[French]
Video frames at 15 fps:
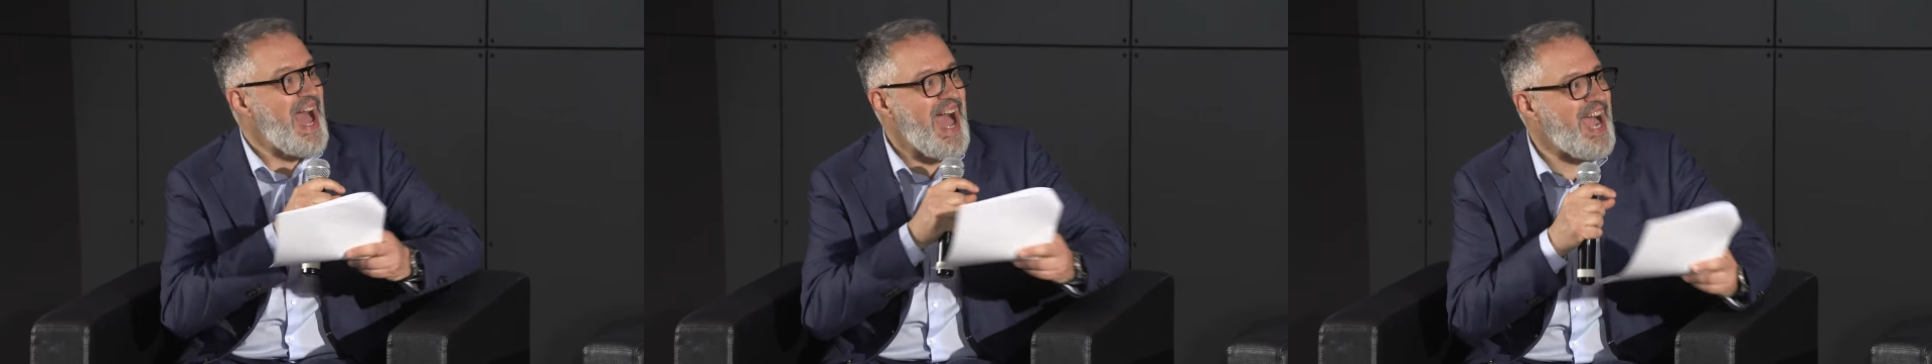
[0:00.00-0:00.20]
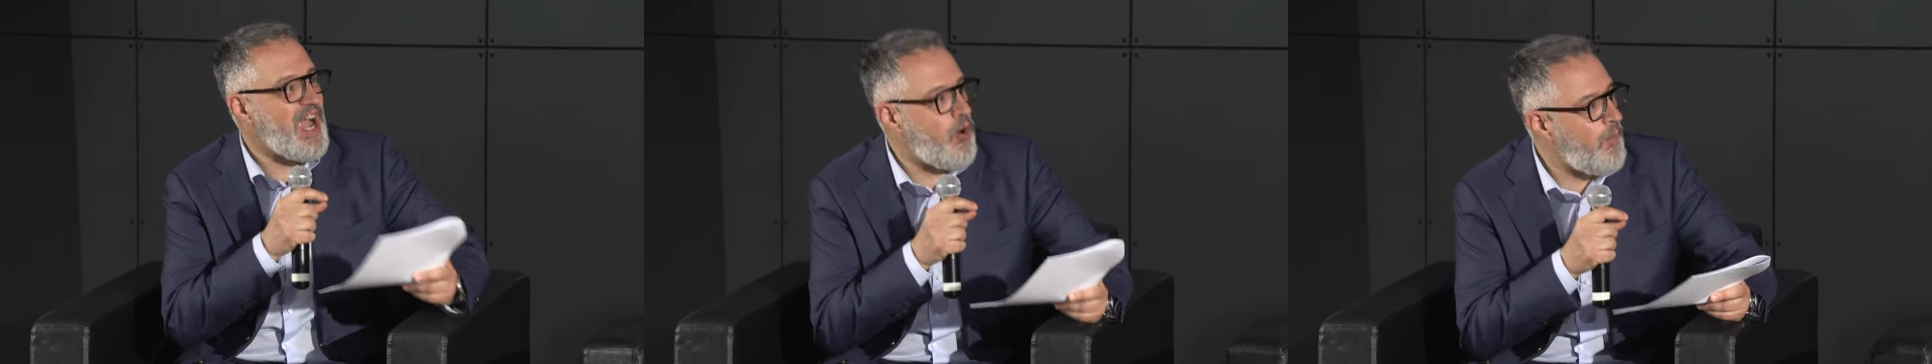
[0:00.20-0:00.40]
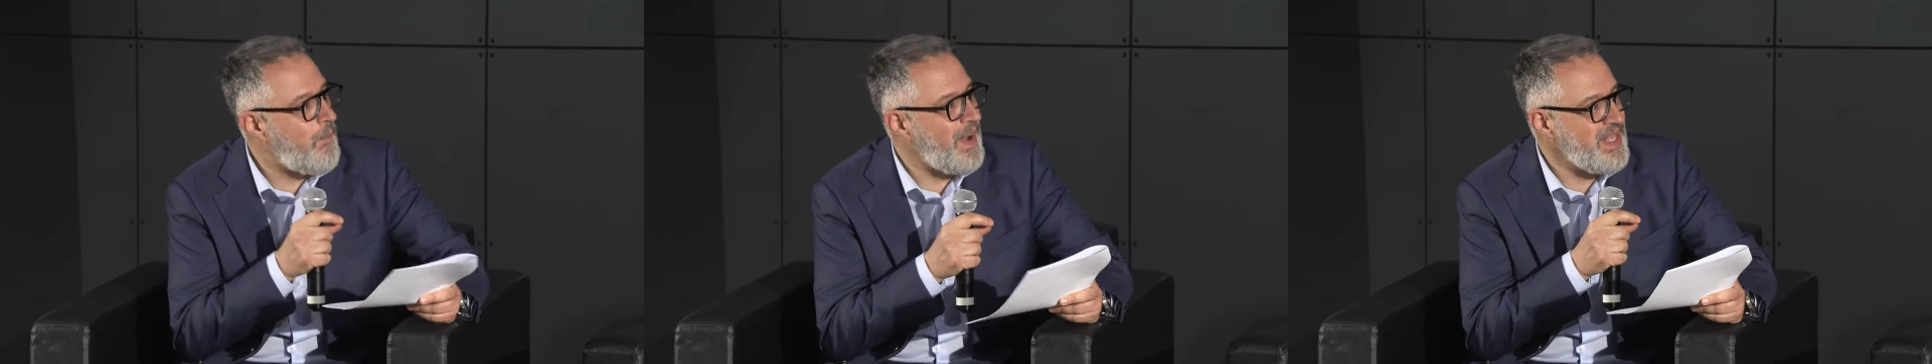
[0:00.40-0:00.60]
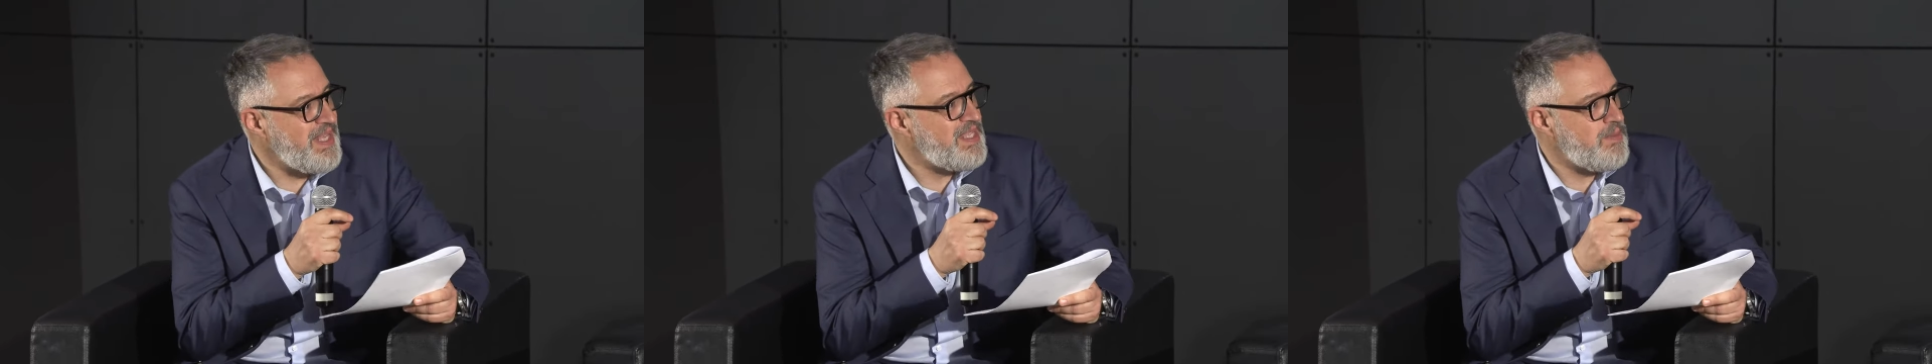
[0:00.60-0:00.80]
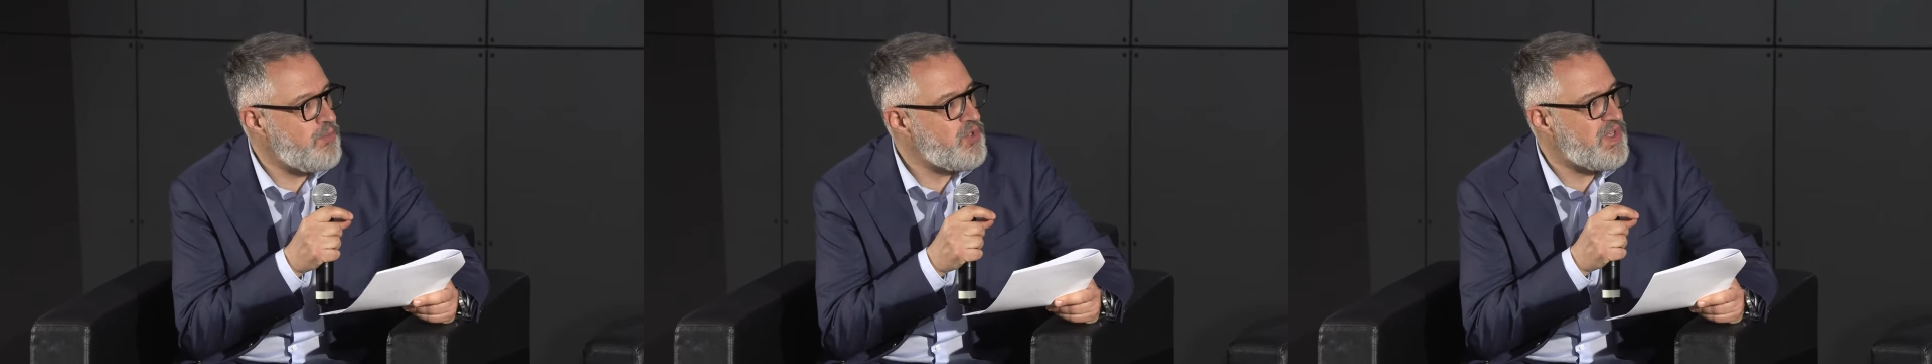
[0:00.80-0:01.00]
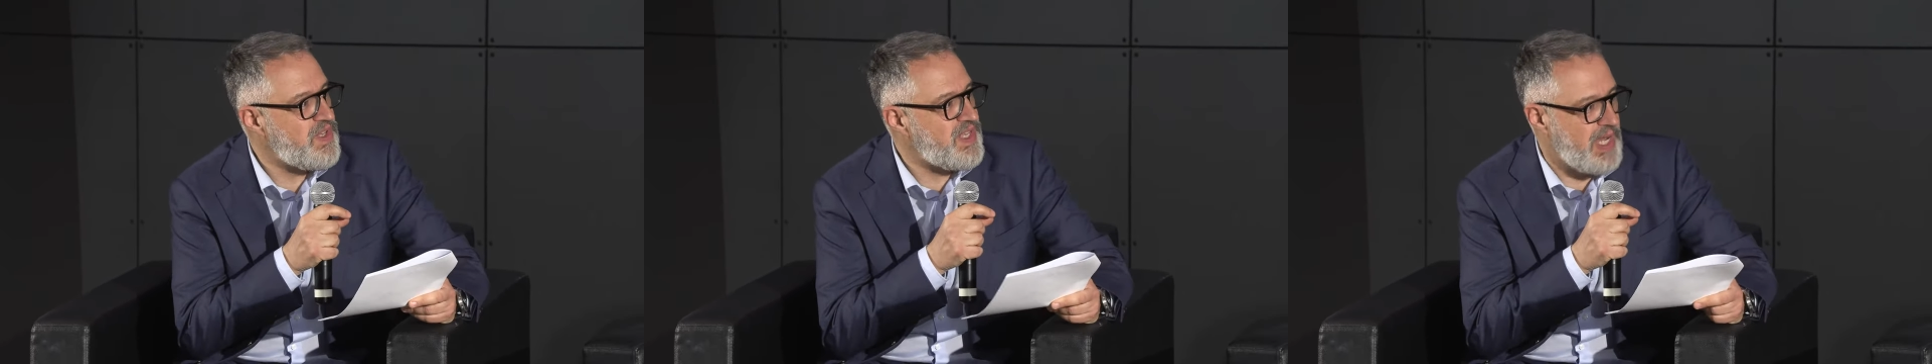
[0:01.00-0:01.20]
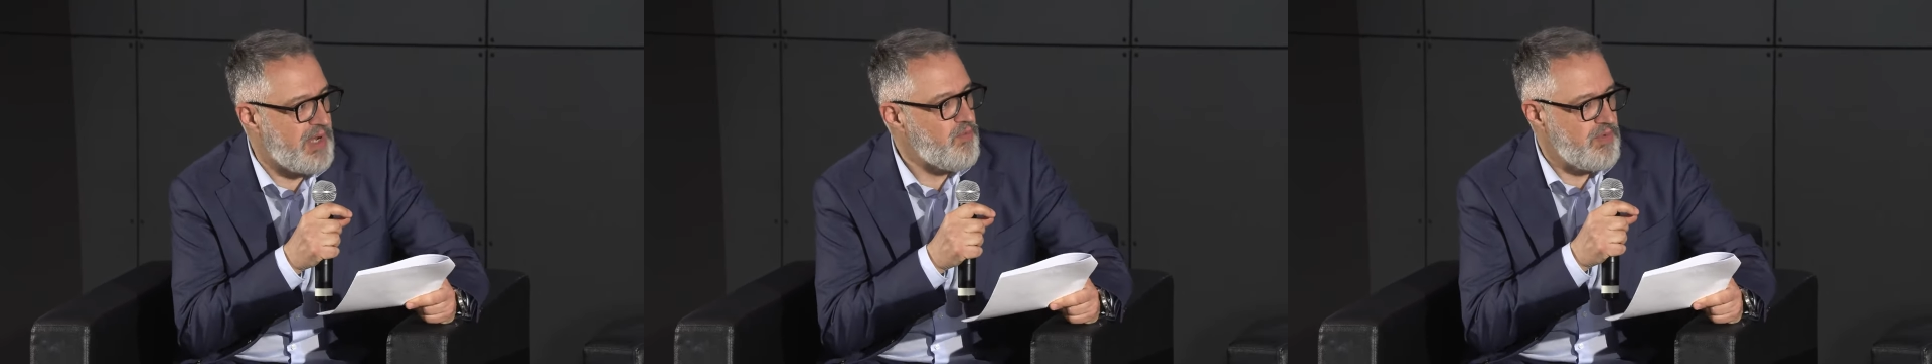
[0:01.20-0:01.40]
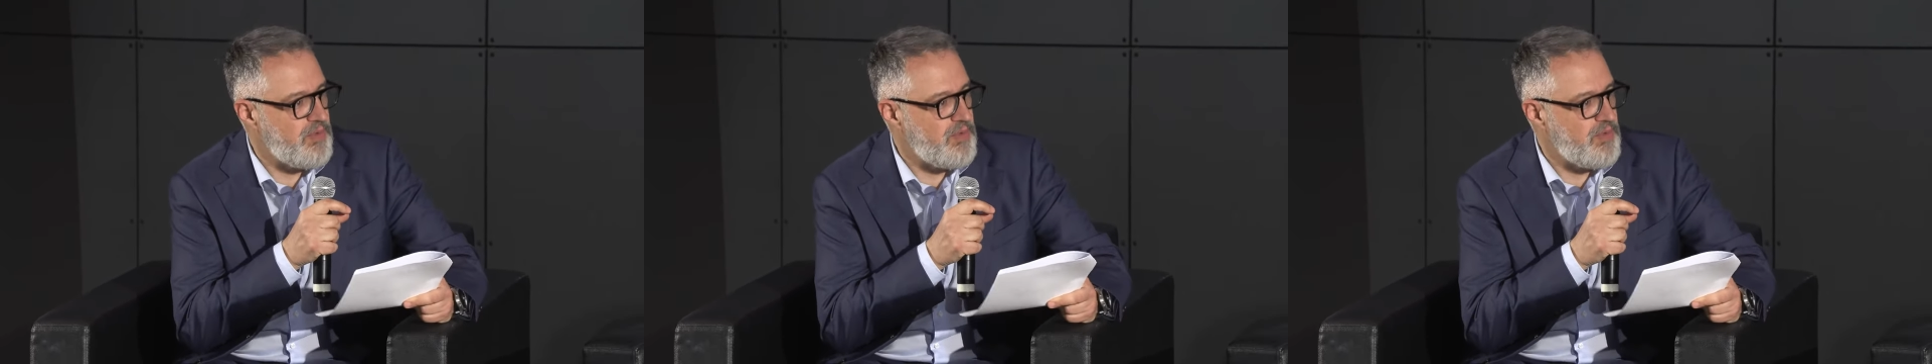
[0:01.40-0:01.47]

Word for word: accompagner des musiciens.